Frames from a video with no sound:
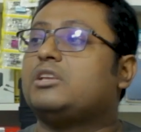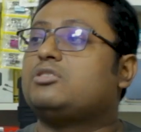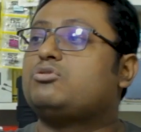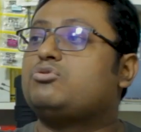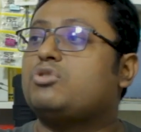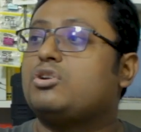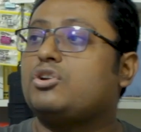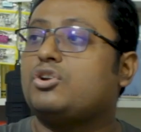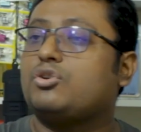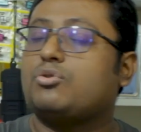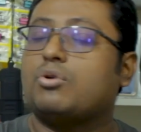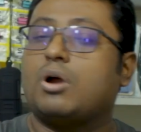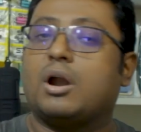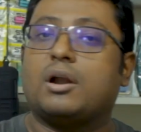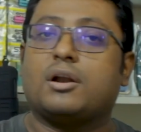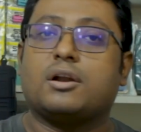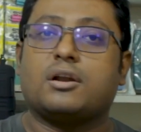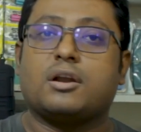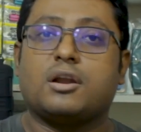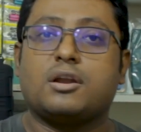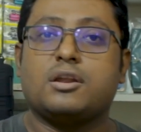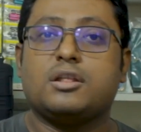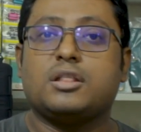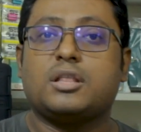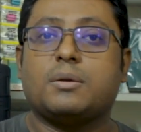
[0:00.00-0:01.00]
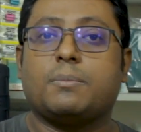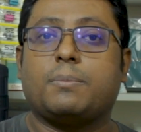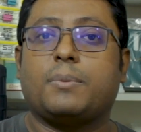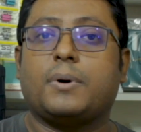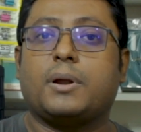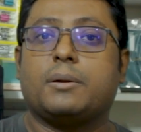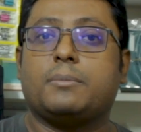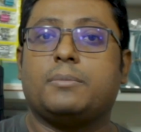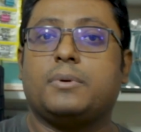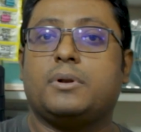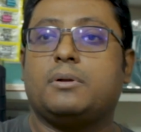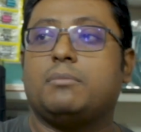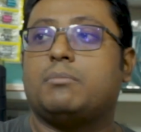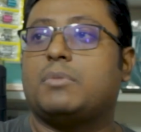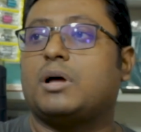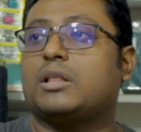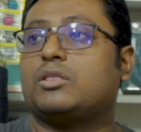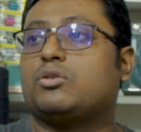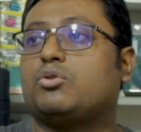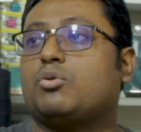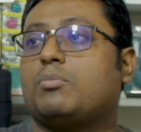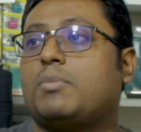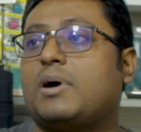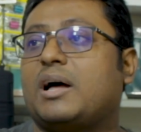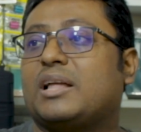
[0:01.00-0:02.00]
এস টোয়েন্টি টু আলট্রাটা নিতে পারবেন
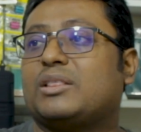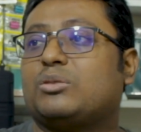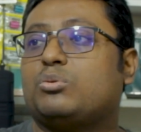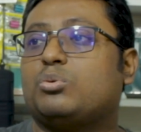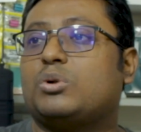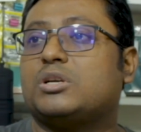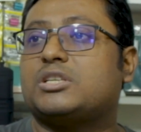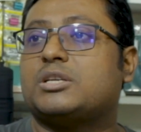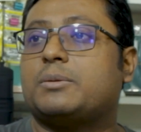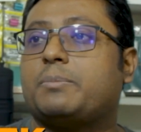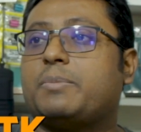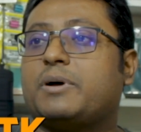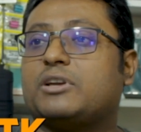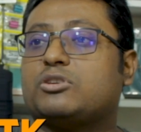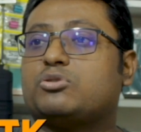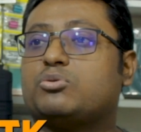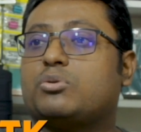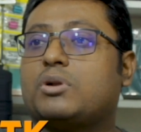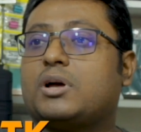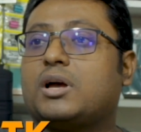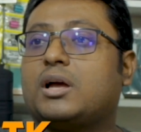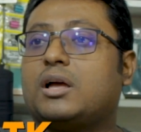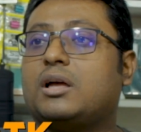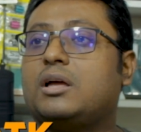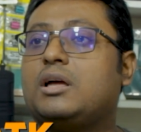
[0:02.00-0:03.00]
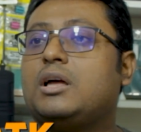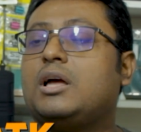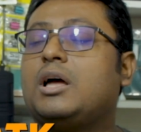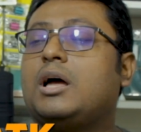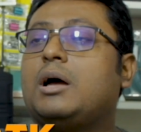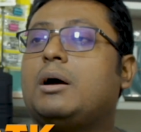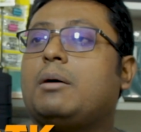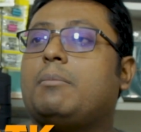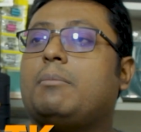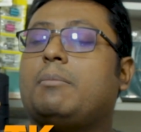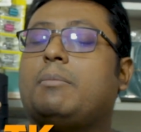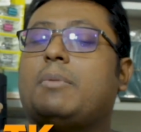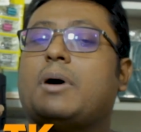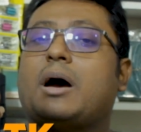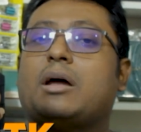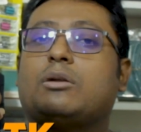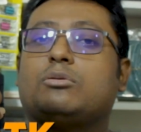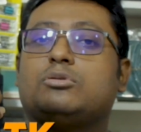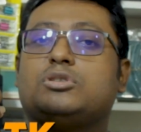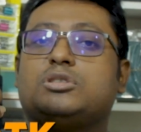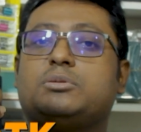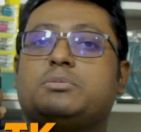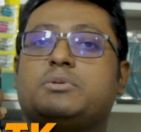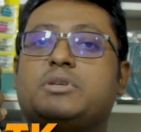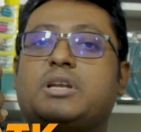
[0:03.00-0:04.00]
মাত্র বাহাত্তর হাজার পাঁচশো টাকা
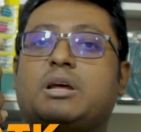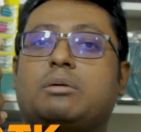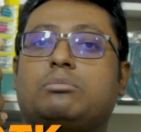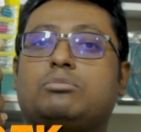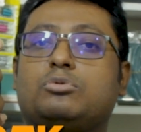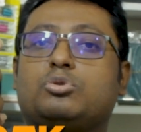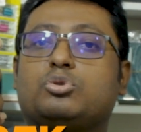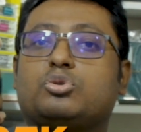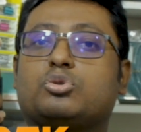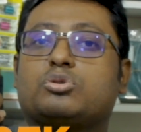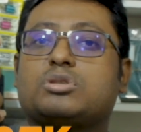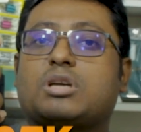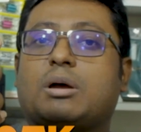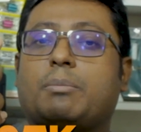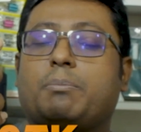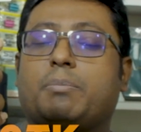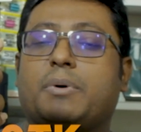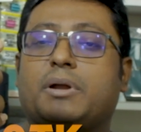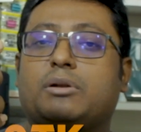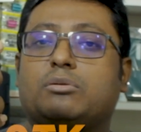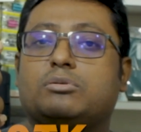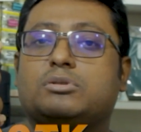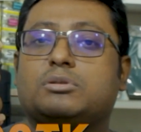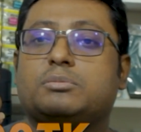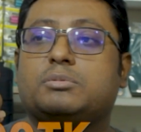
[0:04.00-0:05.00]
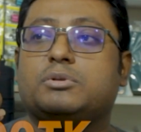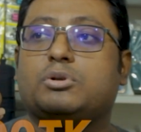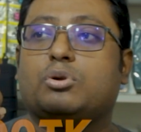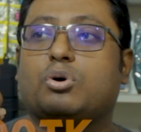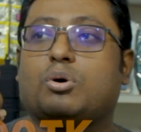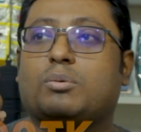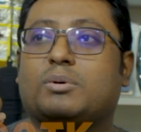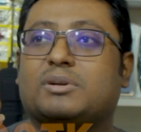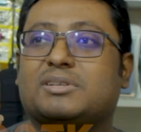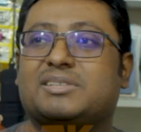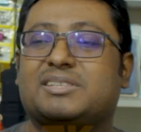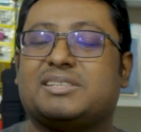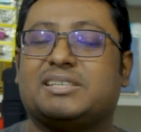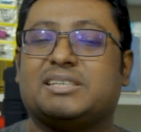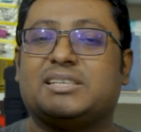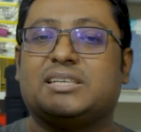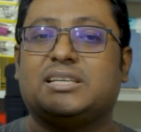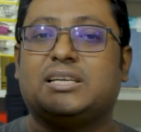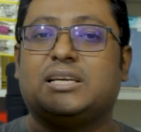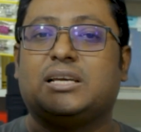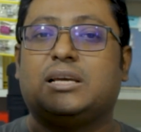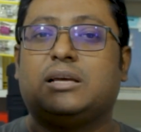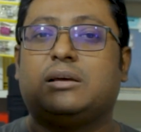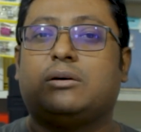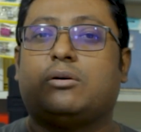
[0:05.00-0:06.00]
বারো জিবি র্যাম দুশো ছাপ্পান্ন জিবি রম আছে
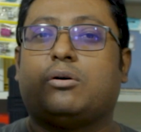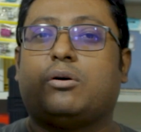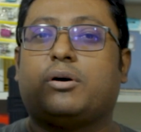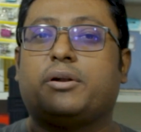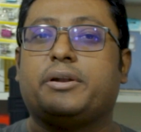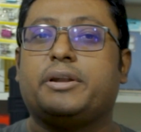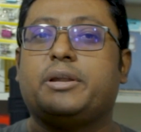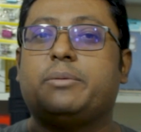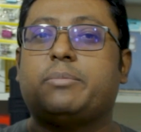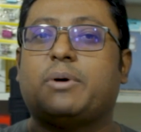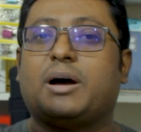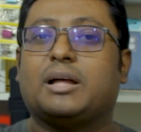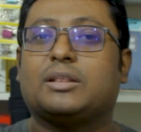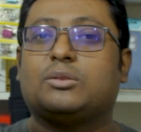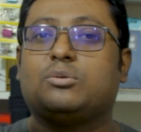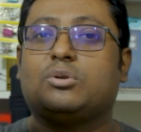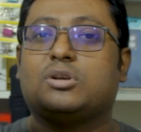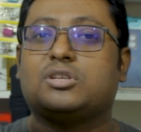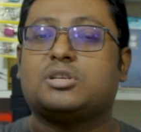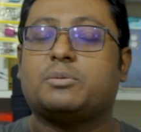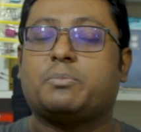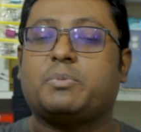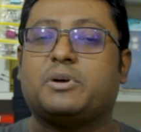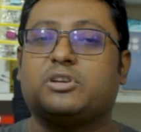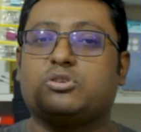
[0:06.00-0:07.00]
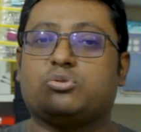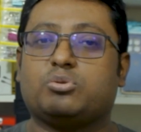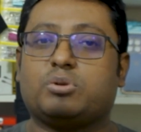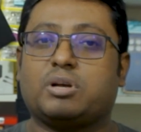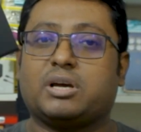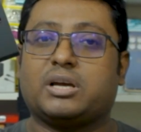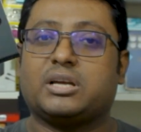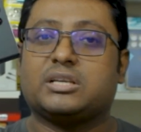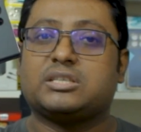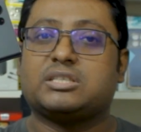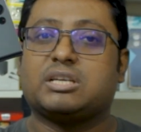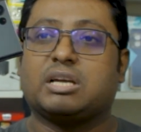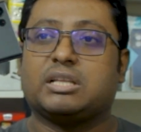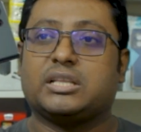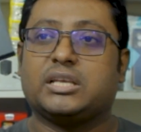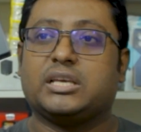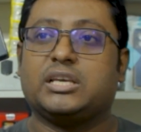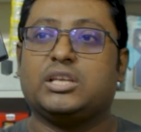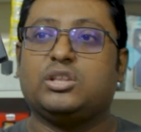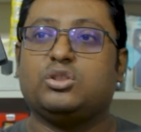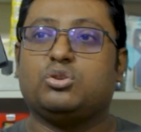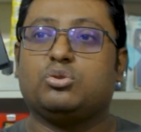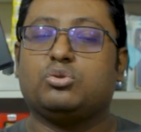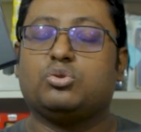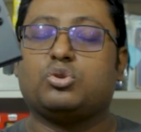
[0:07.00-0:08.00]
অনিয়ে বাহাত্তর হাজার পাঁচশো টাকা সাথে
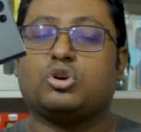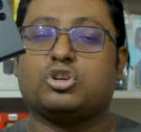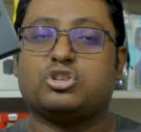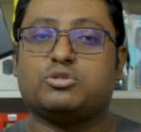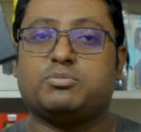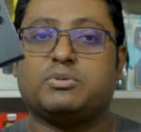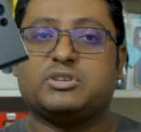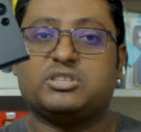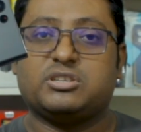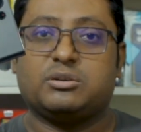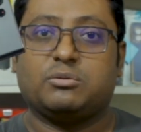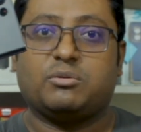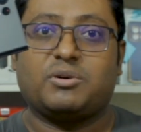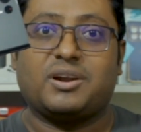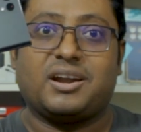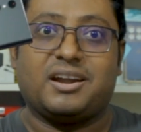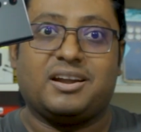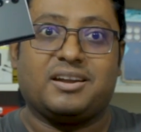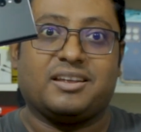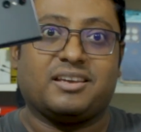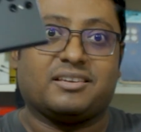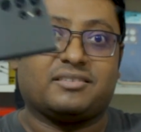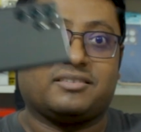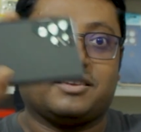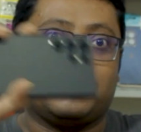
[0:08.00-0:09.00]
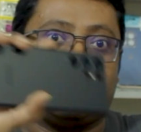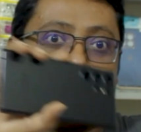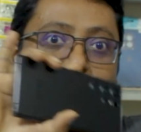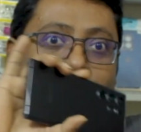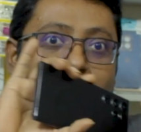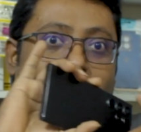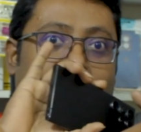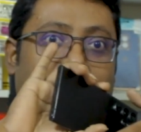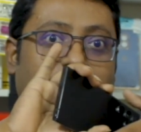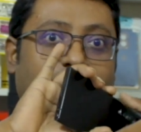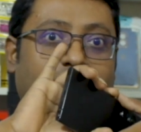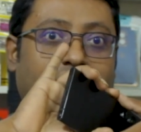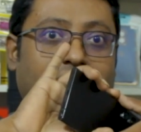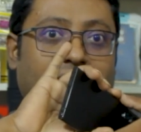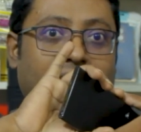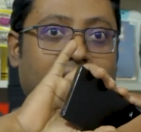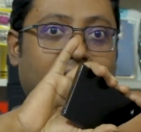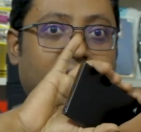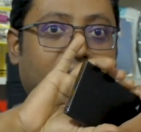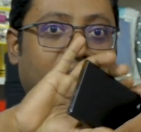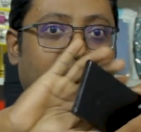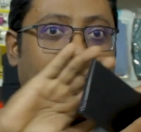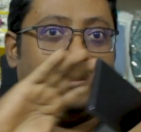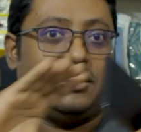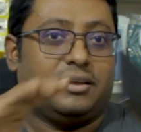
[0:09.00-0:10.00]
কিন্তু দশ মাসের ওয়ারেন্টি আছে এই প্রোডাক্টটায়
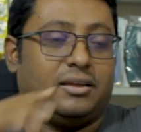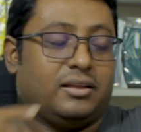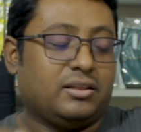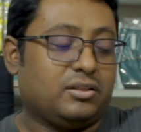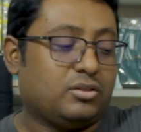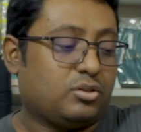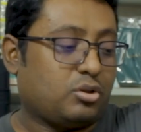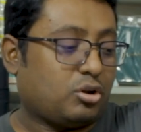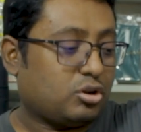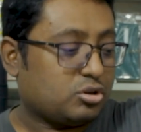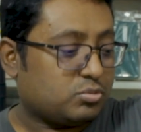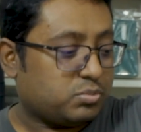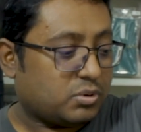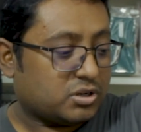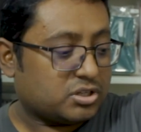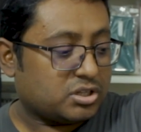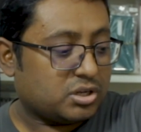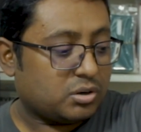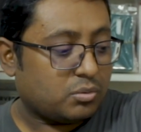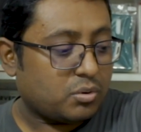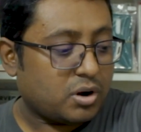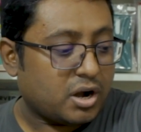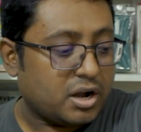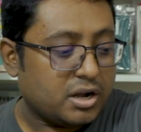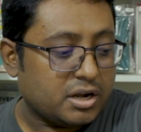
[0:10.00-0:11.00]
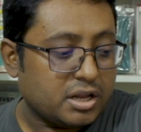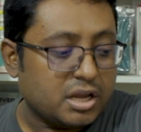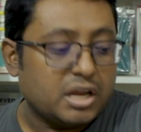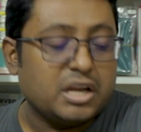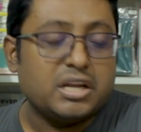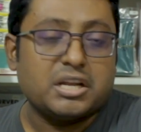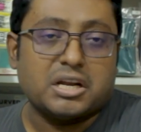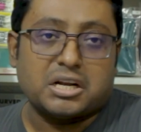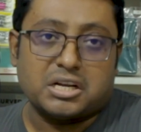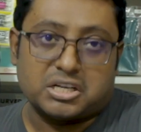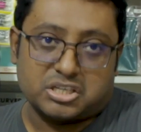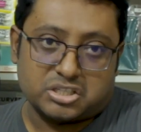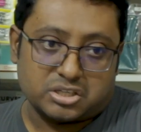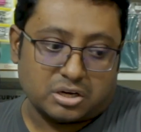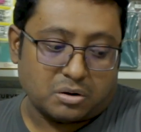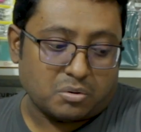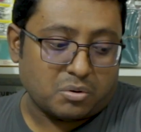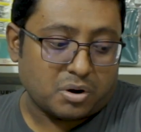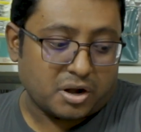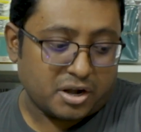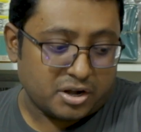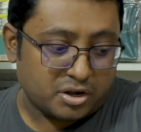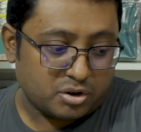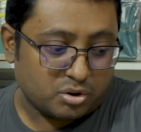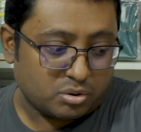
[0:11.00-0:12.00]
দশ মাসের ওয়ারেন্টি ইন্টারন্যাশনাল
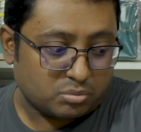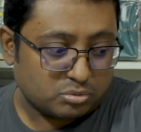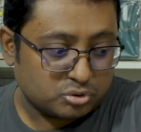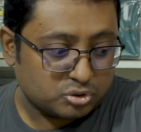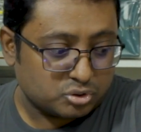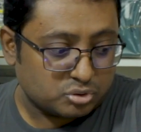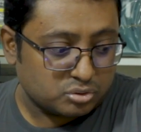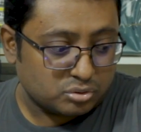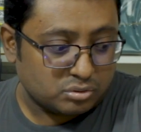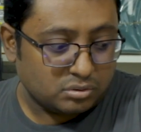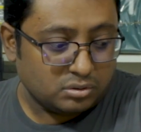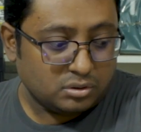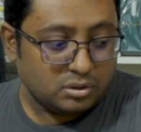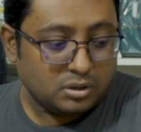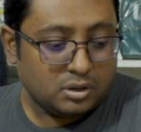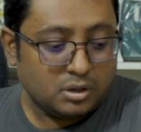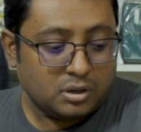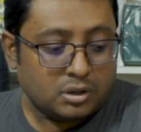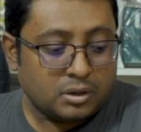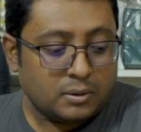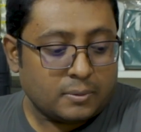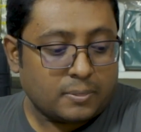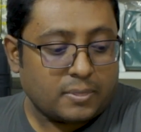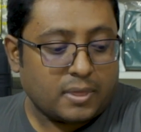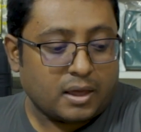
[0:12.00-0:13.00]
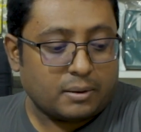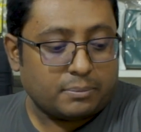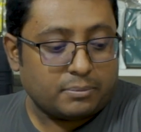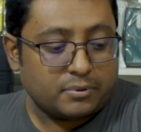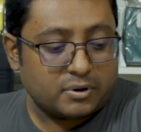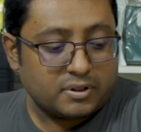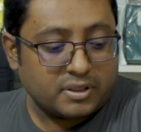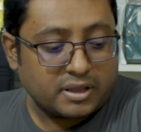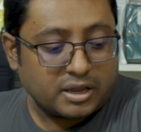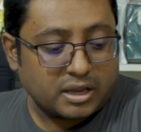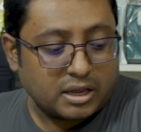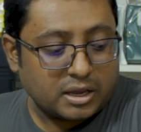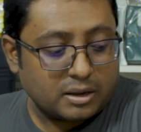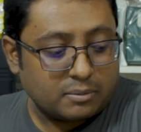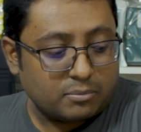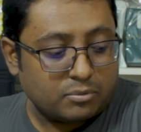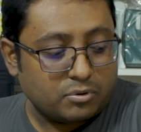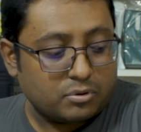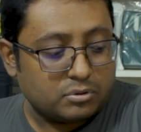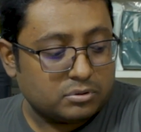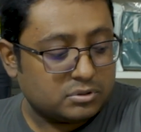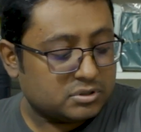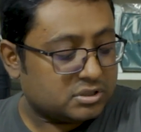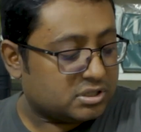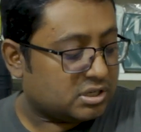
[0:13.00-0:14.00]
ওয়ারেন্টি অবশ্য তারপরে দেখাবো
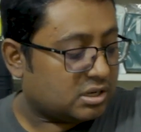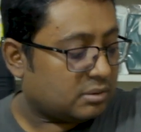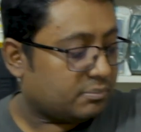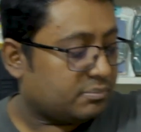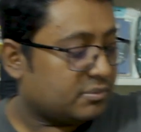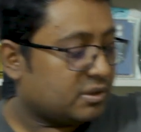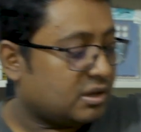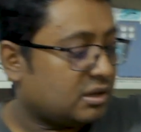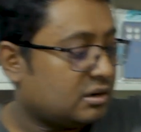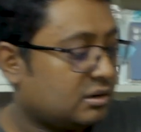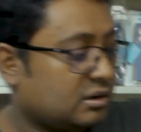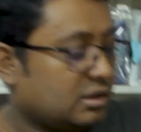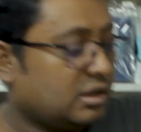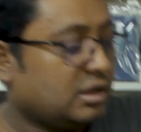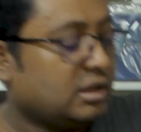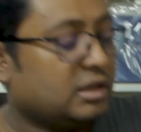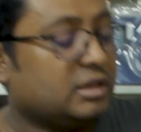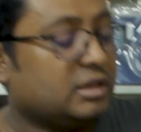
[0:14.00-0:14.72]
হচ্ছে আপনার